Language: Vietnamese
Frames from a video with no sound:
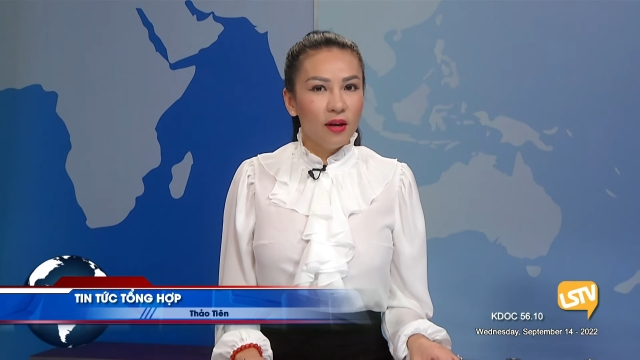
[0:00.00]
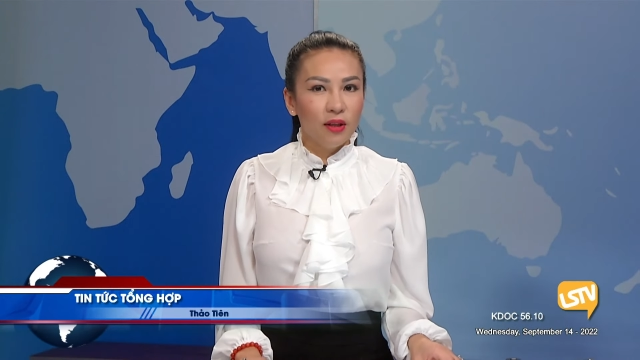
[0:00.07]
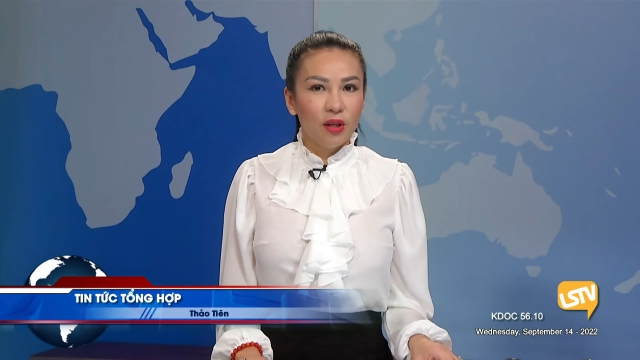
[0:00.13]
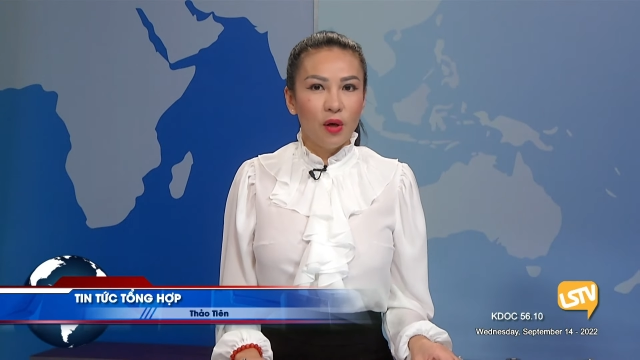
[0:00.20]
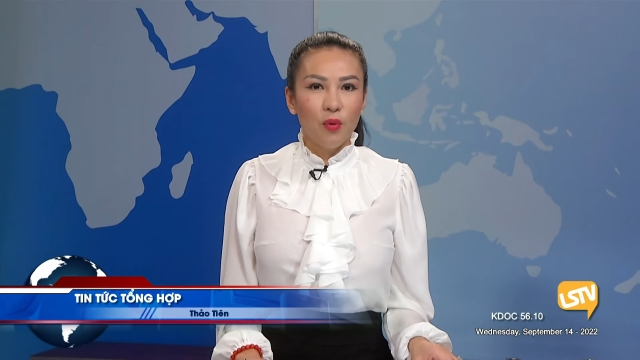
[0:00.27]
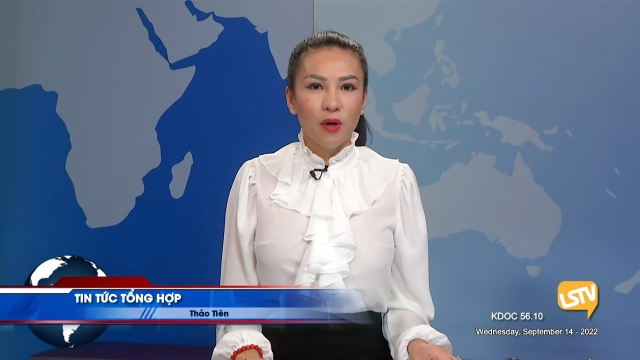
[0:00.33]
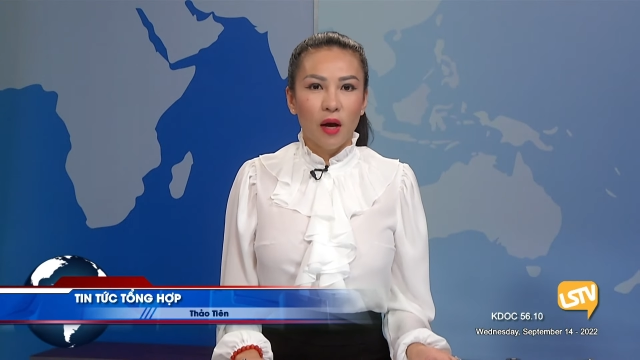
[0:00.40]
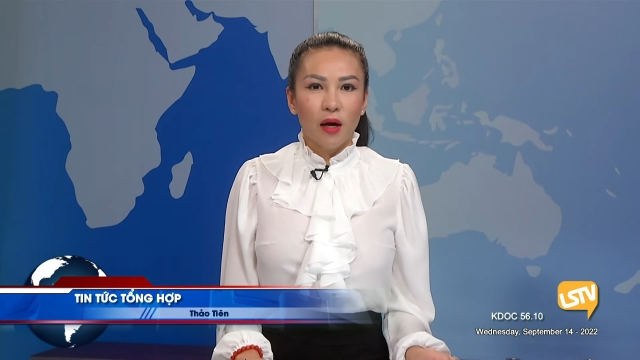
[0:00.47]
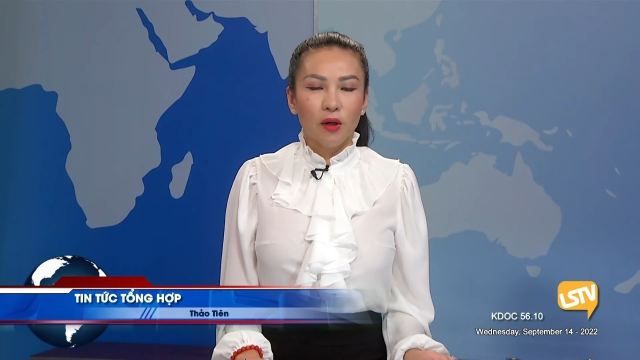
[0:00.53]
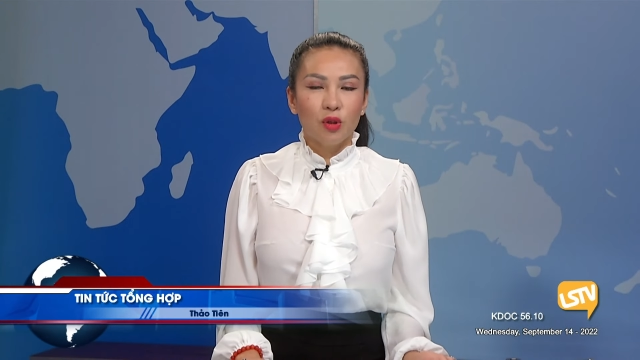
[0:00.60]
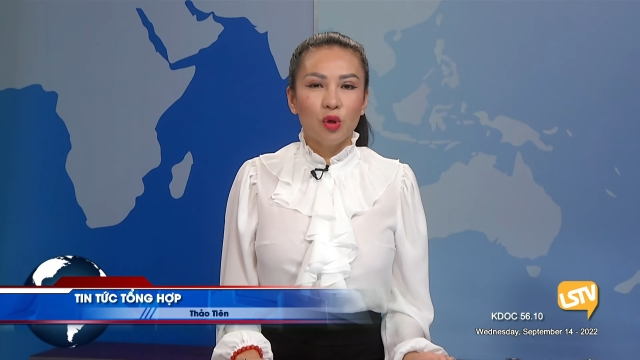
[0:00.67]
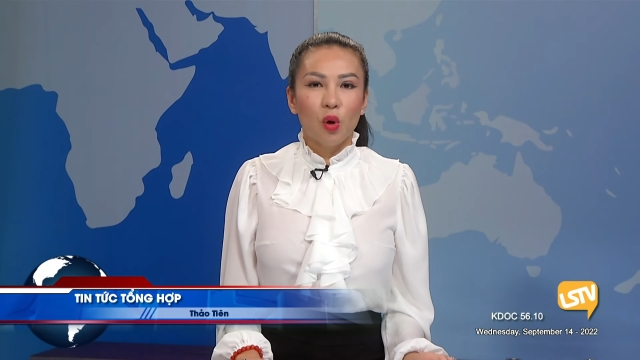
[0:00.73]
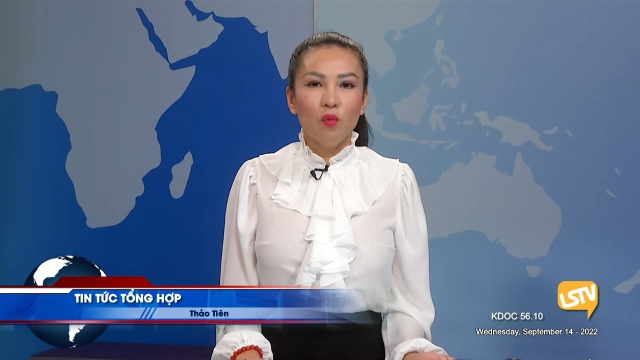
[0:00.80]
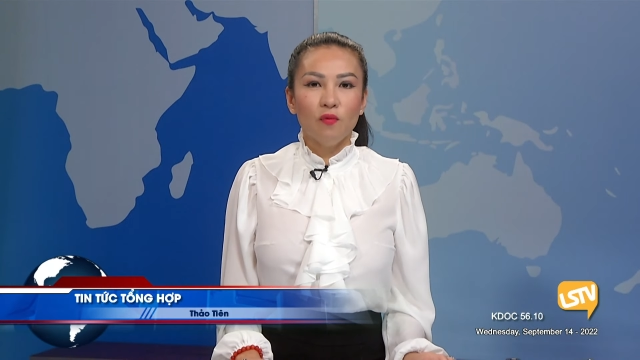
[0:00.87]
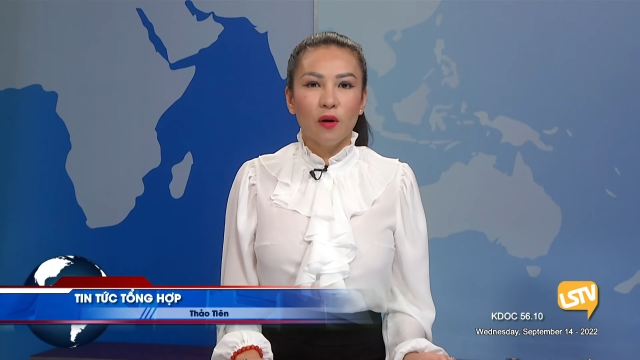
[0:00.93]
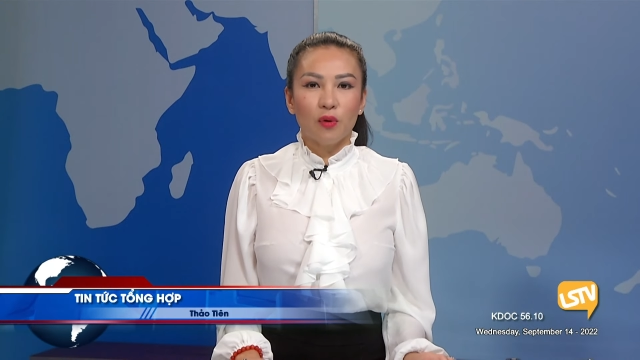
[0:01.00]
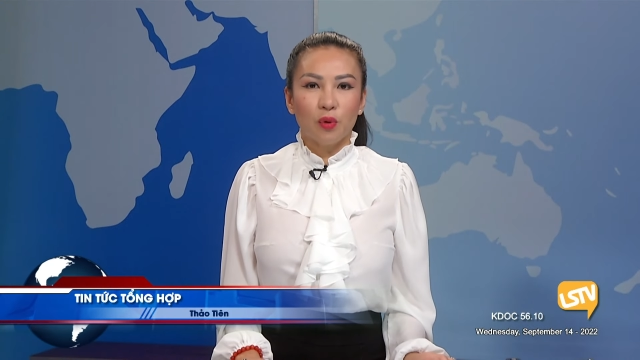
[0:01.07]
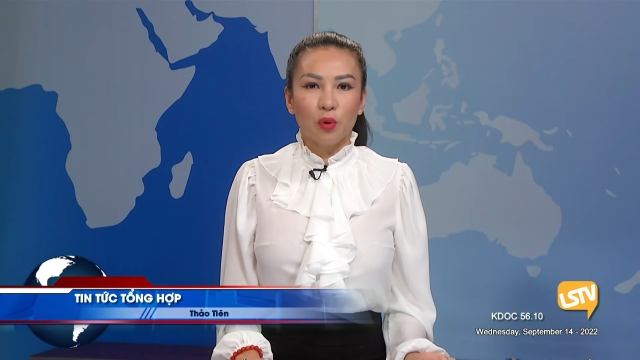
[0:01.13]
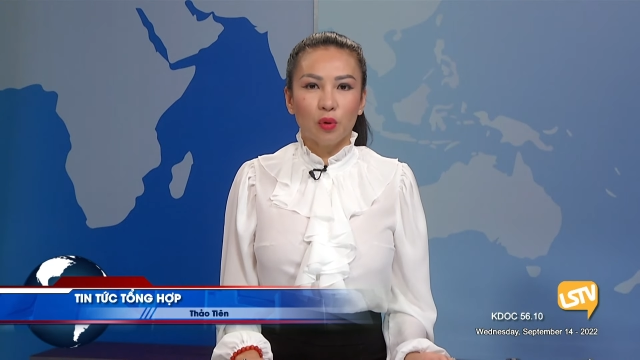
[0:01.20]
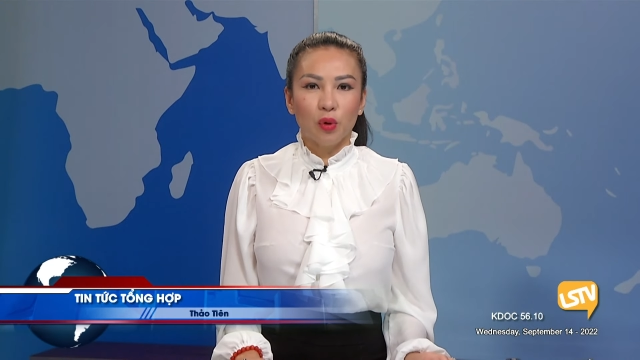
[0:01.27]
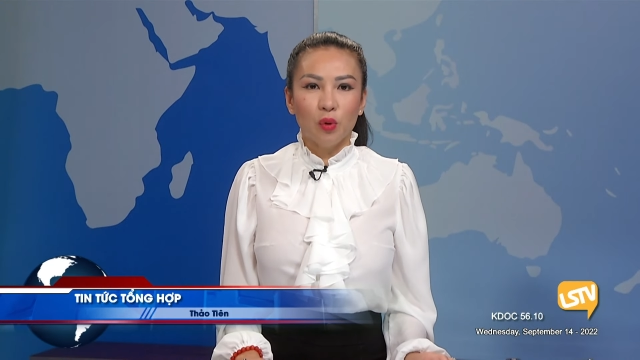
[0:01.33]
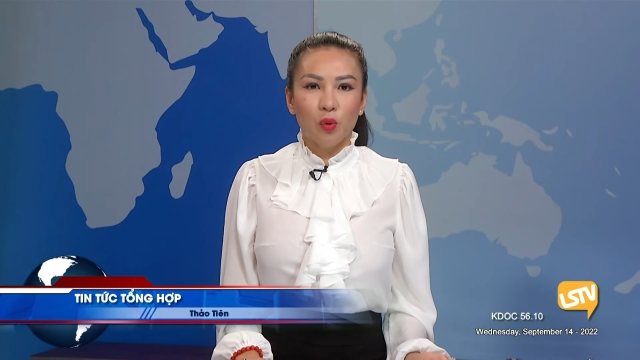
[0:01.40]
Thiếu nợ trốn vào
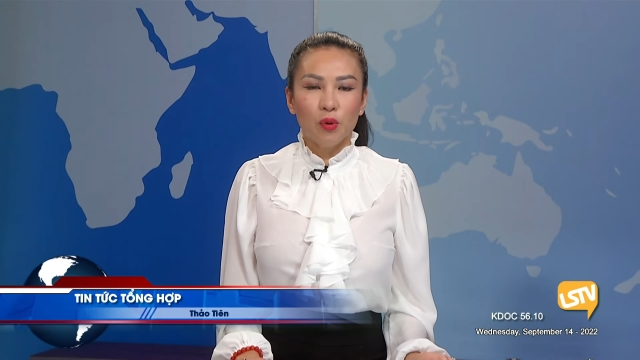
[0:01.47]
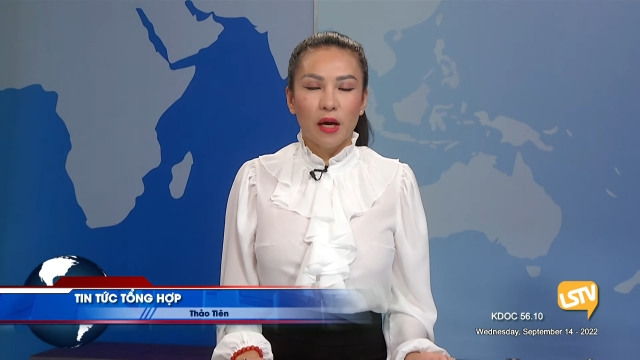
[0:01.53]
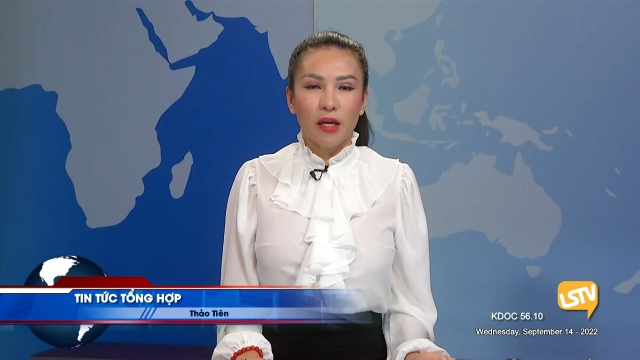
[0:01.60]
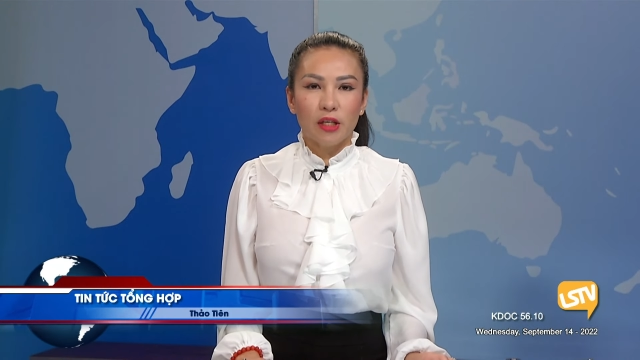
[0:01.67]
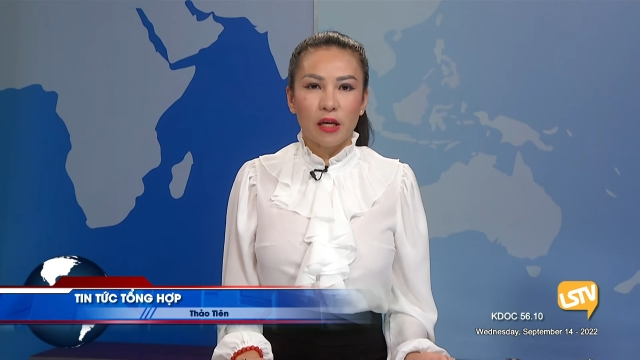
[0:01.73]
chùa tu để